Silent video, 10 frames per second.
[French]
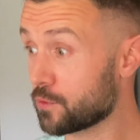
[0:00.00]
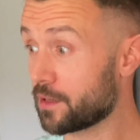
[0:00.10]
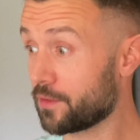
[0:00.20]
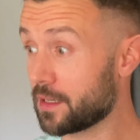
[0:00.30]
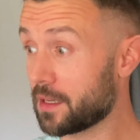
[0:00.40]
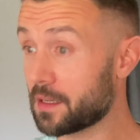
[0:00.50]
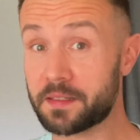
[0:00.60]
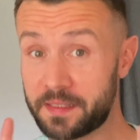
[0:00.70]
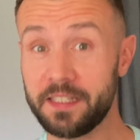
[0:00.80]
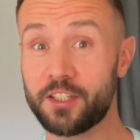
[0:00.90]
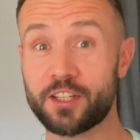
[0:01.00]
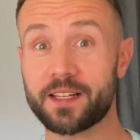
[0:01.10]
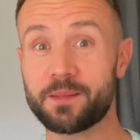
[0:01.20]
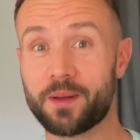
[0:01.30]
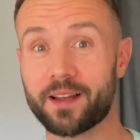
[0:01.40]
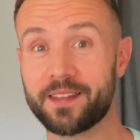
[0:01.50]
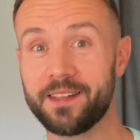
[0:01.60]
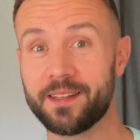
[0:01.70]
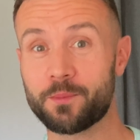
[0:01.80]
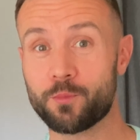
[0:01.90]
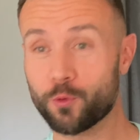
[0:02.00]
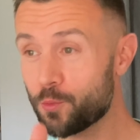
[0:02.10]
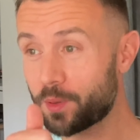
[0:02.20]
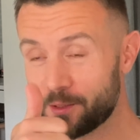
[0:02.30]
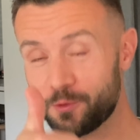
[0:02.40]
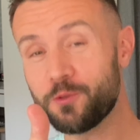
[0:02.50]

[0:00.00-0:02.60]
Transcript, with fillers: avez 10 Charlie Paris pour le prix d'une